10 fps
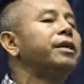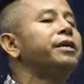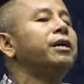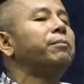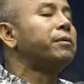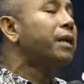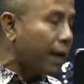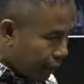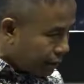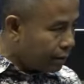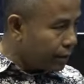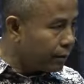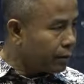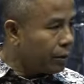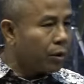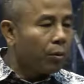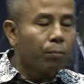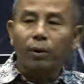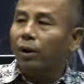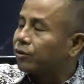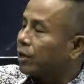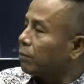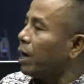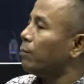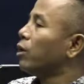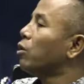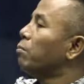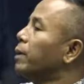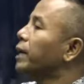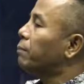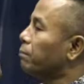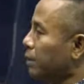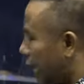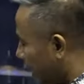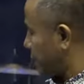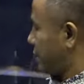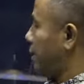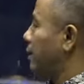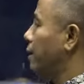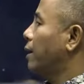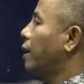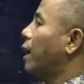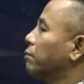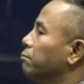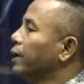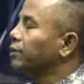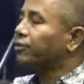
này ẩm nạch. Pro sân ba mà nó miên ẩm nạch. Ất miên